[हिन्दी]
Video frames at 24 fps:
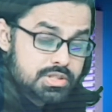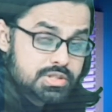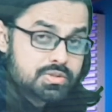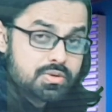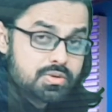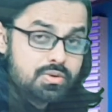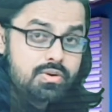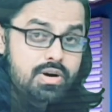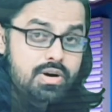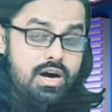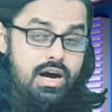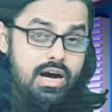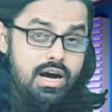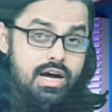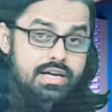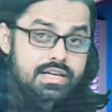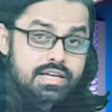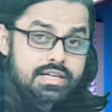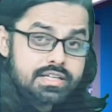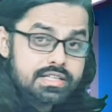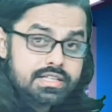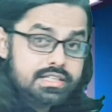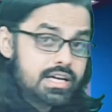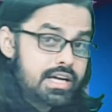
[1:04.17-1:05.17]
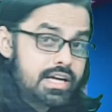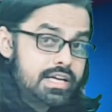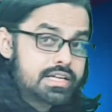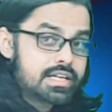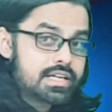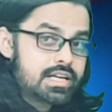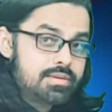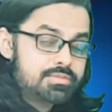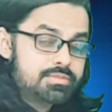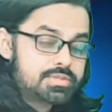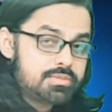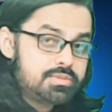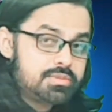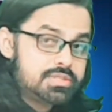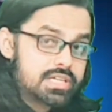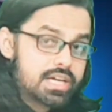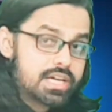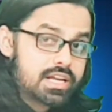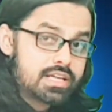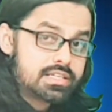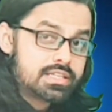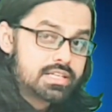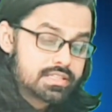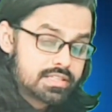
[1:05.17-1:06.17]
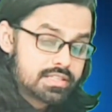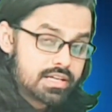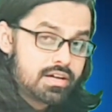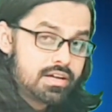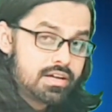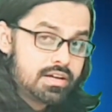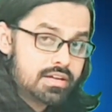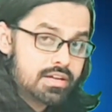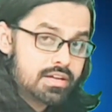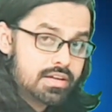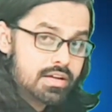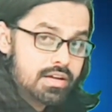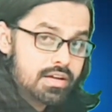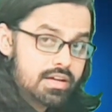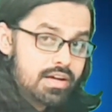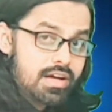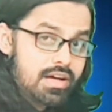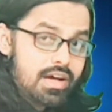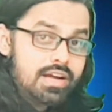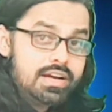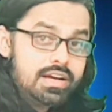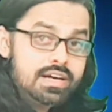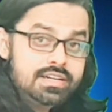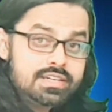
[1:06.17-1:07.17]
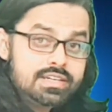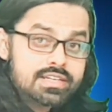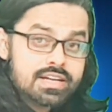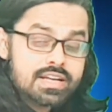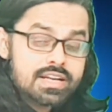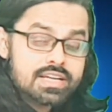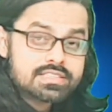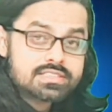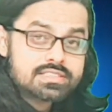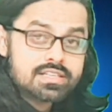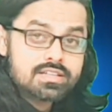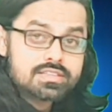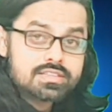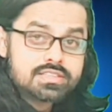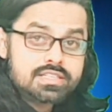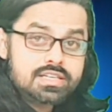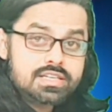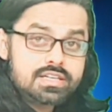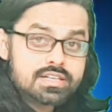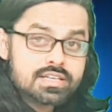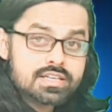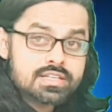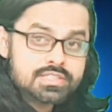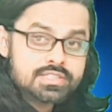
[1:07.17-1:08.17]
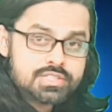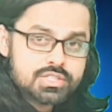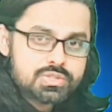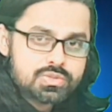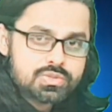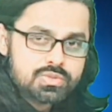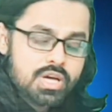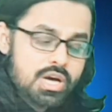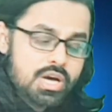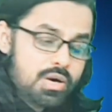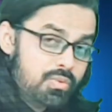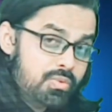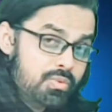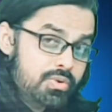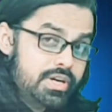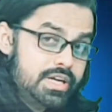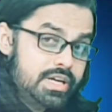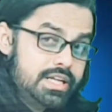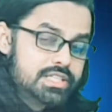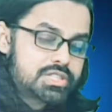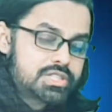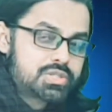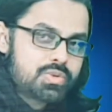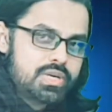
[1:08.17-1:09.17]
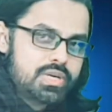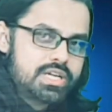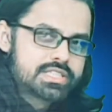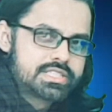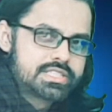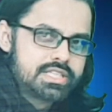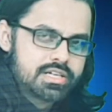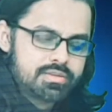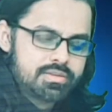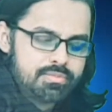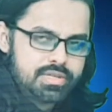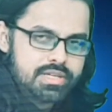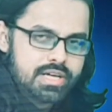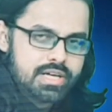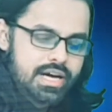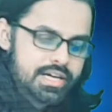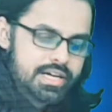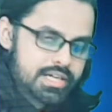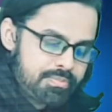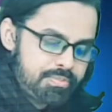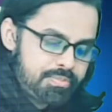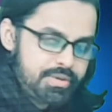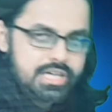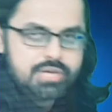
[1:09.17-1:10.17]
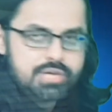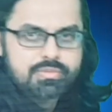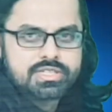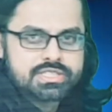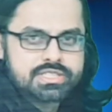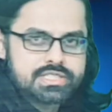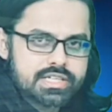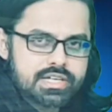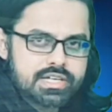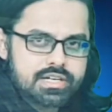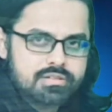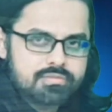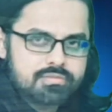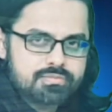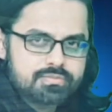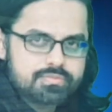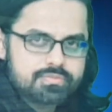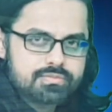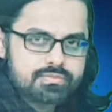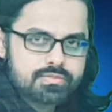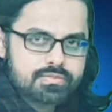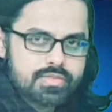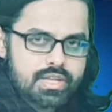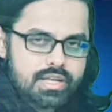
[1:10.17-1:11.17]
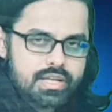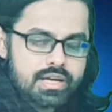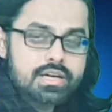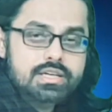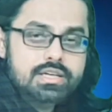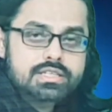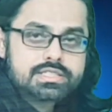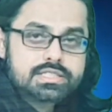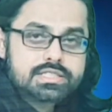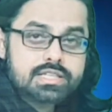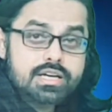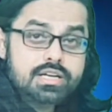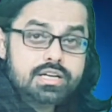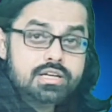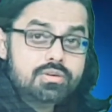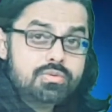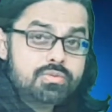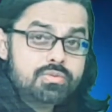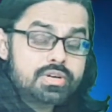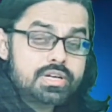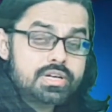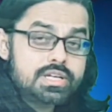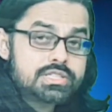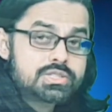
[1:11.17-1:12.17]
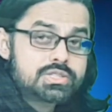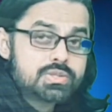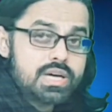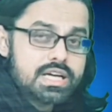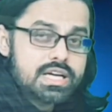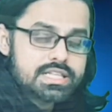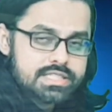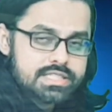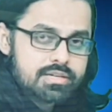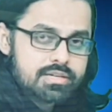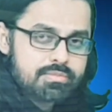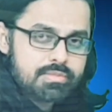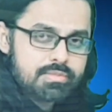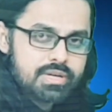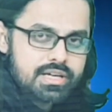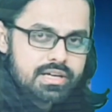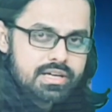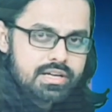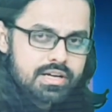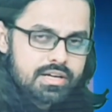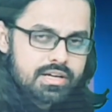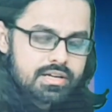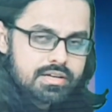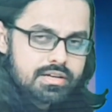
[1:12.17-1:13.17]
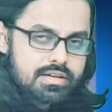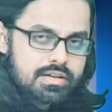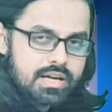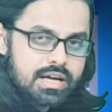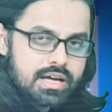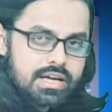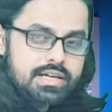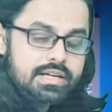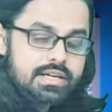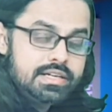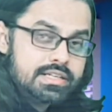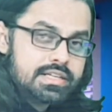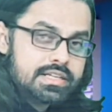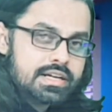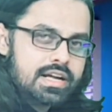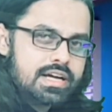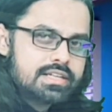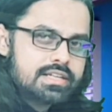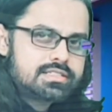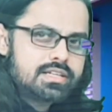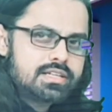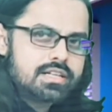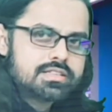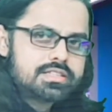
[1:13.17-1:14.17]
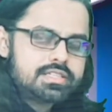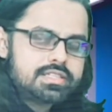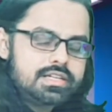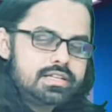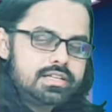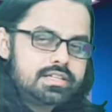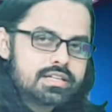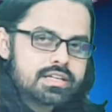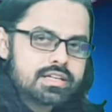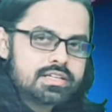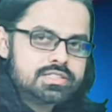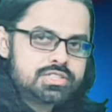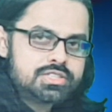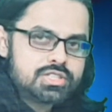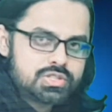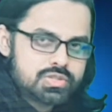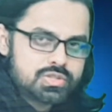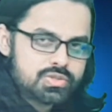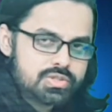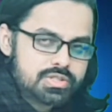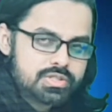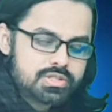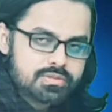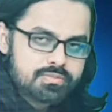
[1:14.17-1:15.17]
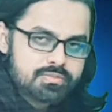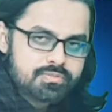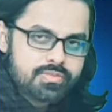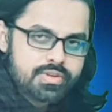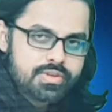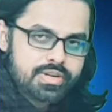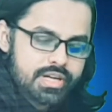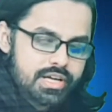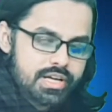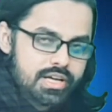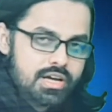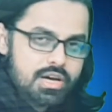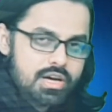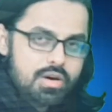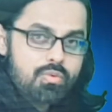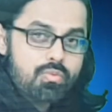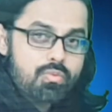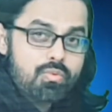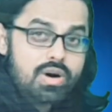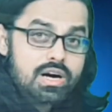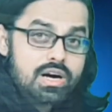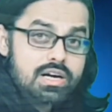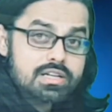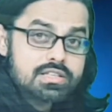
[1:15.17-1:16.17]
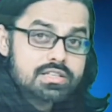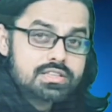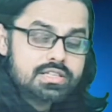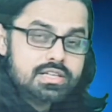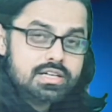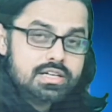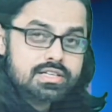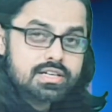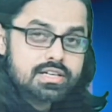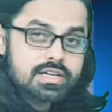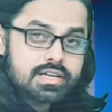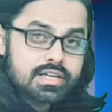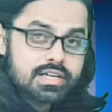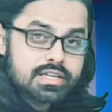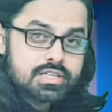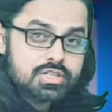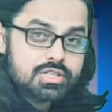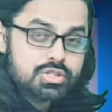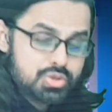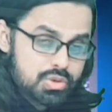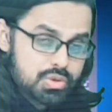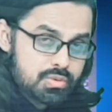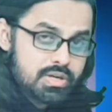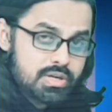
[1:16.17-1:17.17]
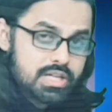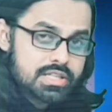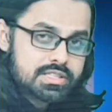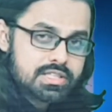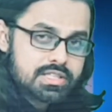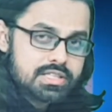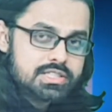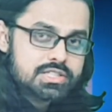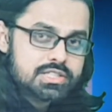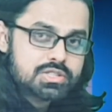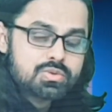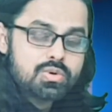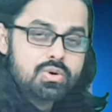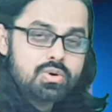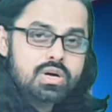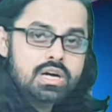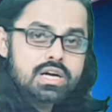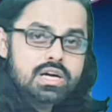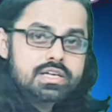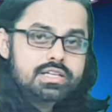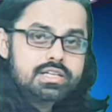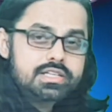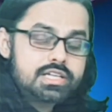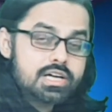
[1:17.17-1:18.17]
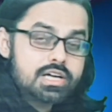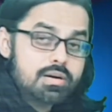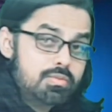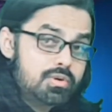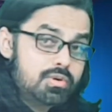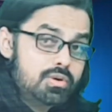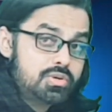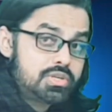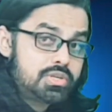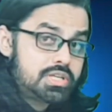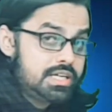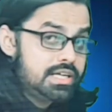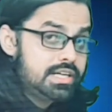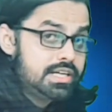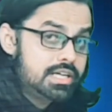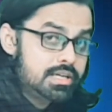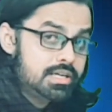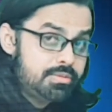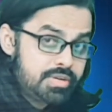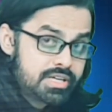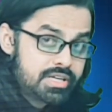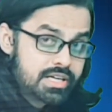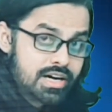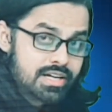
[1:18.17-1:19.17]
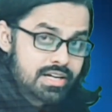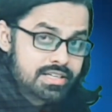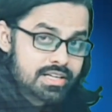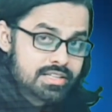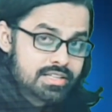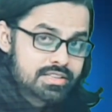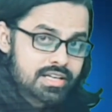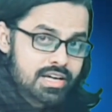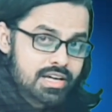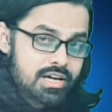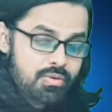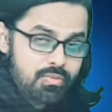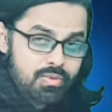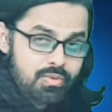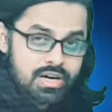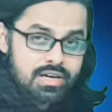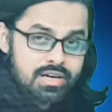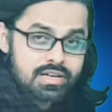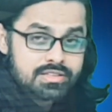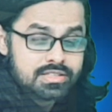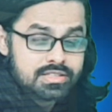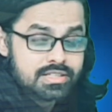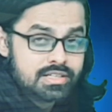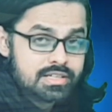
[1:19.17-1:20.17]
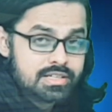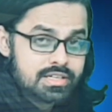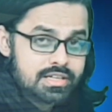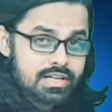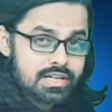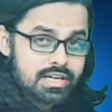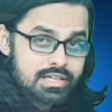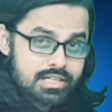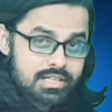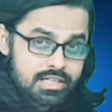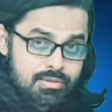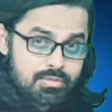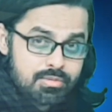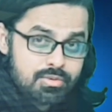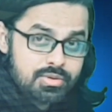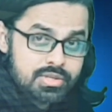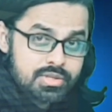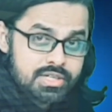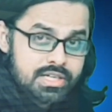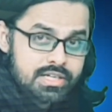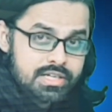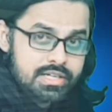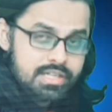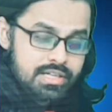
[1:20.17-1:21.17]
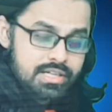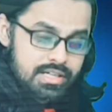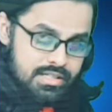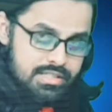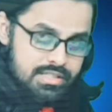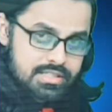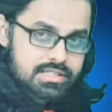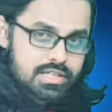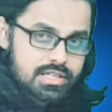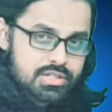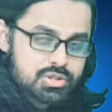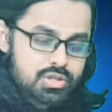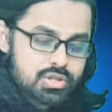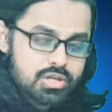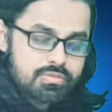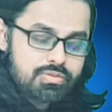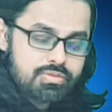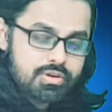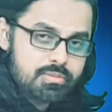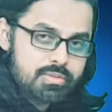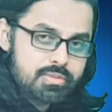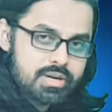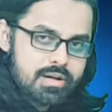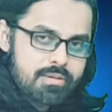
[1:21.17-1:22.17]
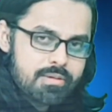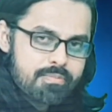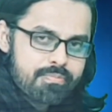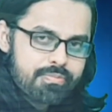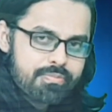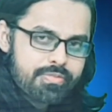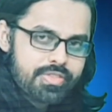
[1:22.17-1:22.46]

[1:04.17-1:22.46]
जिसको आईटीआई के नाम से भी जाना जाता है इंटरनेशनल थिएटर इंस्टीट्यूट उन्नीस में आई रिपीट वन सेकेंड सन उन्नीस में इंटरनेशनल थिएटर इंस्टीट्यूट ने वर्ल्ड थिएटर डे की शुरुआत की जिसको डब्ल्यू भी कहा जाता है वर्ल्ड थिएटर डे डब्ल्यू इसका शॉर्ट फॉर्म है